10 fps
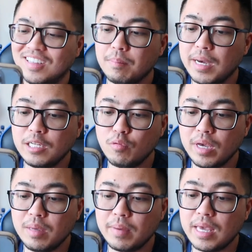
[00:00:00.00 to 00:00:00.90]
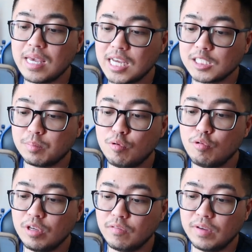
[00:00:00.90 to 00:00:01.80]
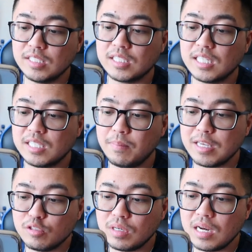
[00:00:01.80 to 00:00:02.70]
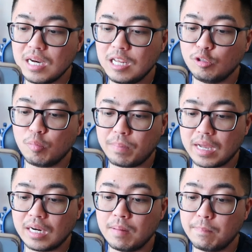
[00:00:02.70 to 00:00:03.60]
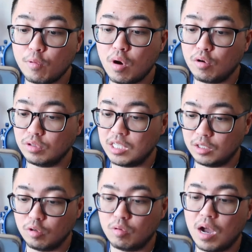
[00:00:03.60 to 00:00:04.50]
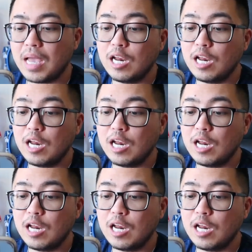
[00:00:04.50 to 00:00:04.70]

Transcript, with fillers: By the way, may I ask po Kuya Vince kasi medyo nalilito pa rin po ako dito.